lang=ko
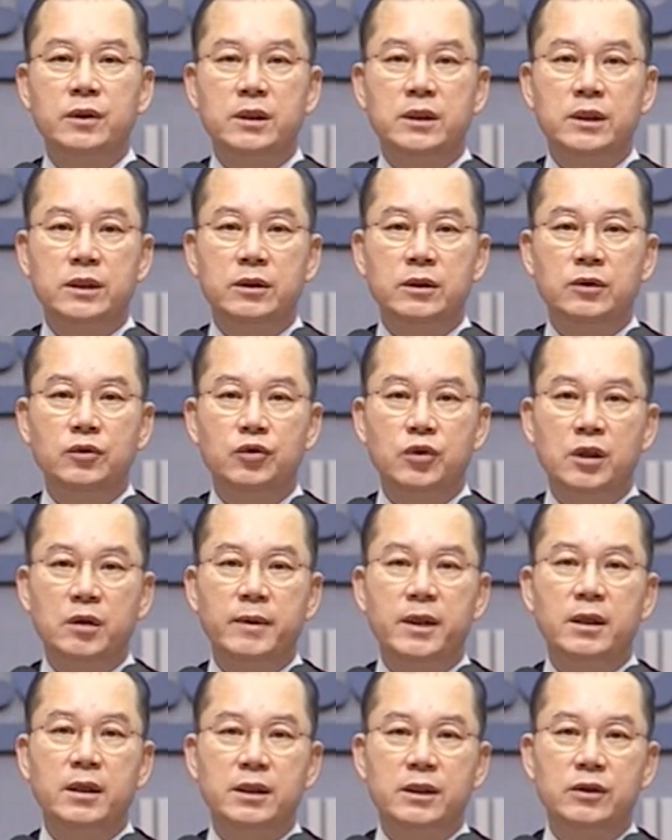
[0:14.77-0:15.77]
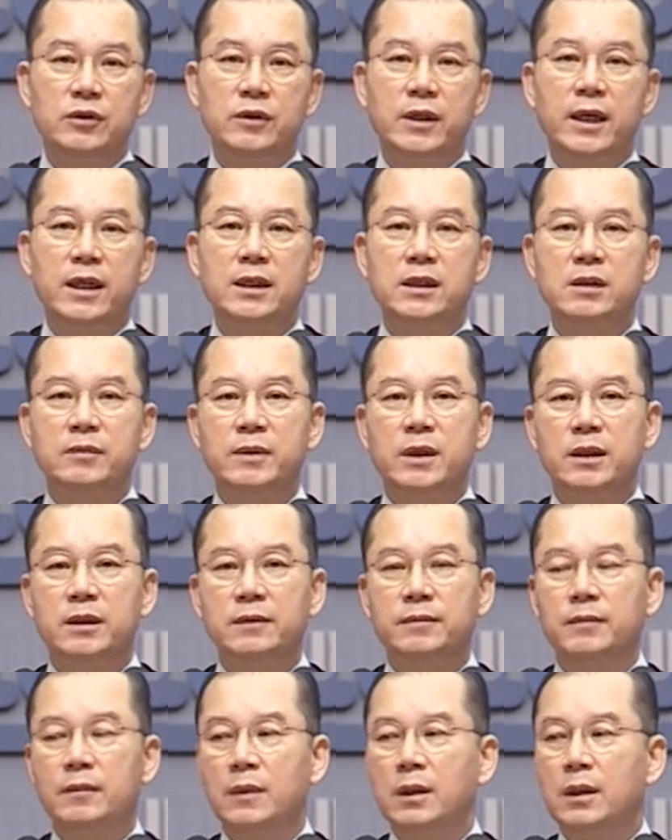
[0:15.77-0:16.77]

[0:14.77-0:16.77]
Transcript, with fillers: 것인, 수입한 것인 줄 알았지만